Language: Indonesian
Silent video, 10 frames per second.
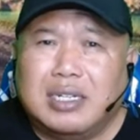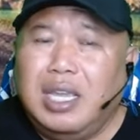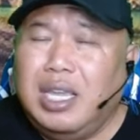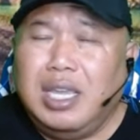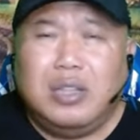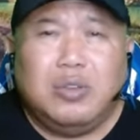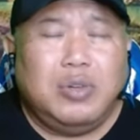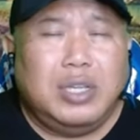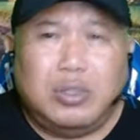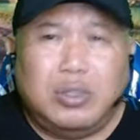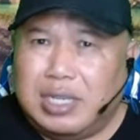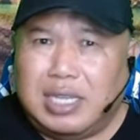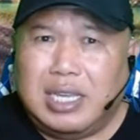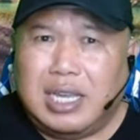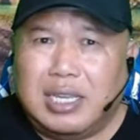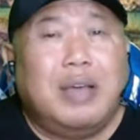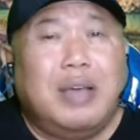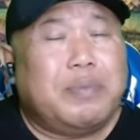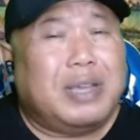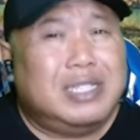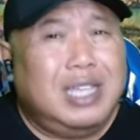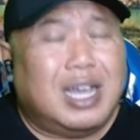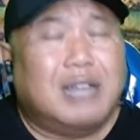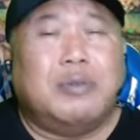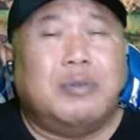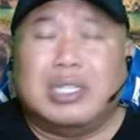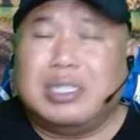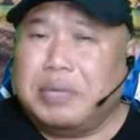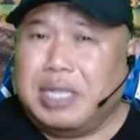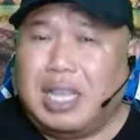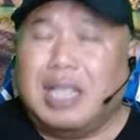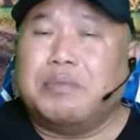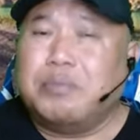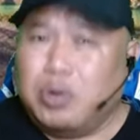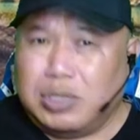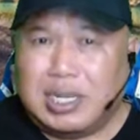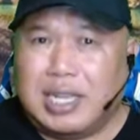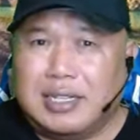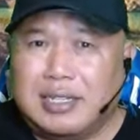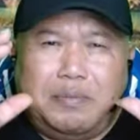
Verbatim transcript: itu-itu saja pasti akan membuat sobat alam bosan.